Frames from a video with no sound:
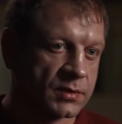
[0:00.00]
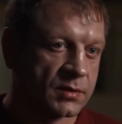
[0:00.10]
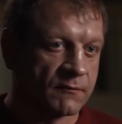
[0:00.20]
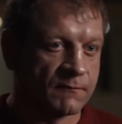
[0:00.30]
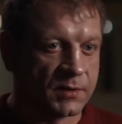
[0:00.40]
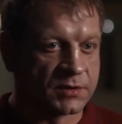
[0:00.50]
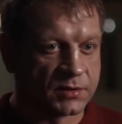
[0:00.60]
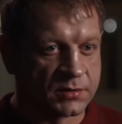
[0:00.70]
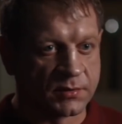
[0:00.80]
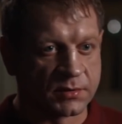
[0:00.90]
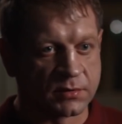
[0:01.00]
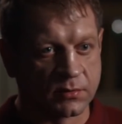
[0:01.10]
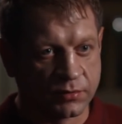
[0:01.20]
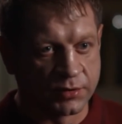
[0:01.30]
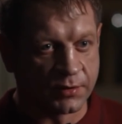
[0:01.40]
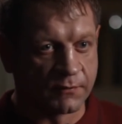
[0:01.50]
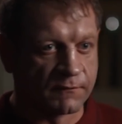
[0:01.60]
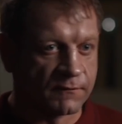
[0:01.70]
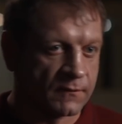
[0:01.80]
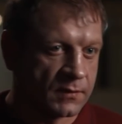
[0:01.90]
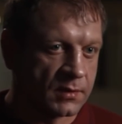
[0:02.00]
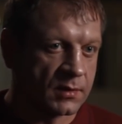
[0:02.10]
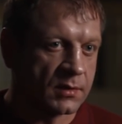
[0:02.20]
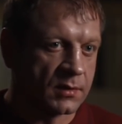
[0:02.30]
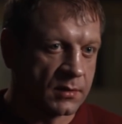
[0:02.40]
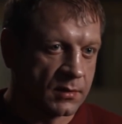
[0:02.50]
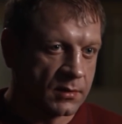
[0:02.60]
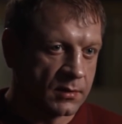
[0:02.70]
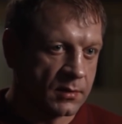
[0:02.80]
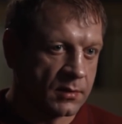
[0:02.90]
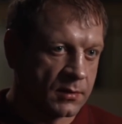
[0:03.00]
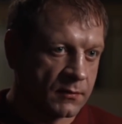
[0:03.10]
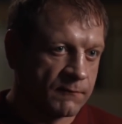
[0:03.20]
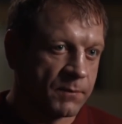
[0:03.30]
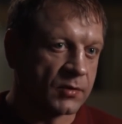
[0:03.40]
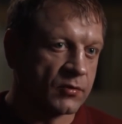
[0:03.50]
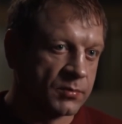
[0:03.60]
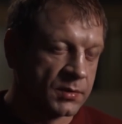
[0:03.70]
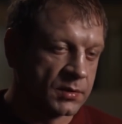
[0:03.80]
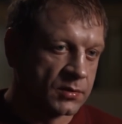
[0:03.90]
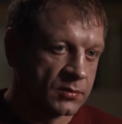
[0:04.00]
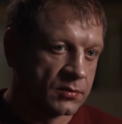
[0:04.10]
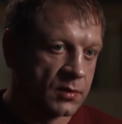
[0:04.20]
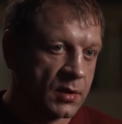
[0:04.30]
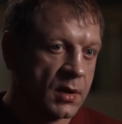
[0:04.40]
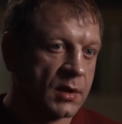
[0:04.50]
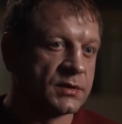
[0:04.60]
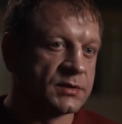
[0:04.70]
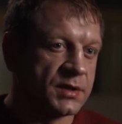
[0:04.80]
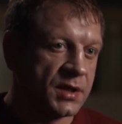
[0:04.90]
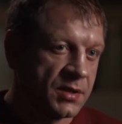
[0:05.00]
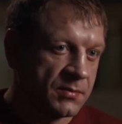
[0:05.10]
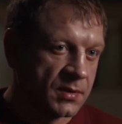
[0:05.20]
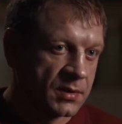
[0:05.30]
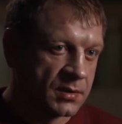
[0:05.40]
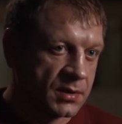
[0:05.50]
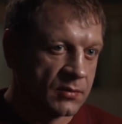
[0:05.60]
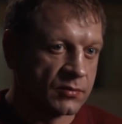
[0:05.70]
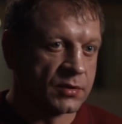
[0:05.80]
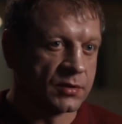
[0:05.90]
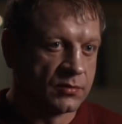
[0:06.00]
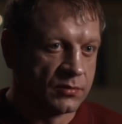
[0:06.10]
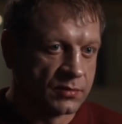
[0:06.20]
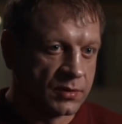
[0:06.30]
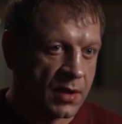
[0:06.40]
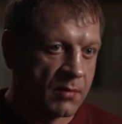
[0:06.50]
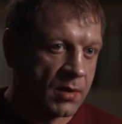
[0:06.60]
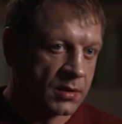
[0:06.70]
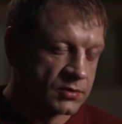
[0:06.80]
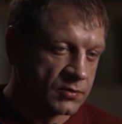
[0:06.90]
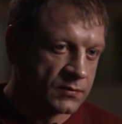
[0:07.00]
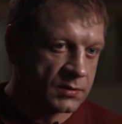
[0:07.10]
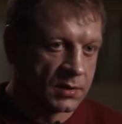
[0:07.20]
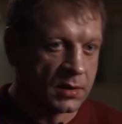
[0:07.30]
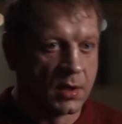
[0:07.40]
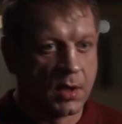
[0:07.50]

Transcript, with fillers: там, в большинстве случаев э, в подобных, ну, угу. семьях, где вот идут необразованные,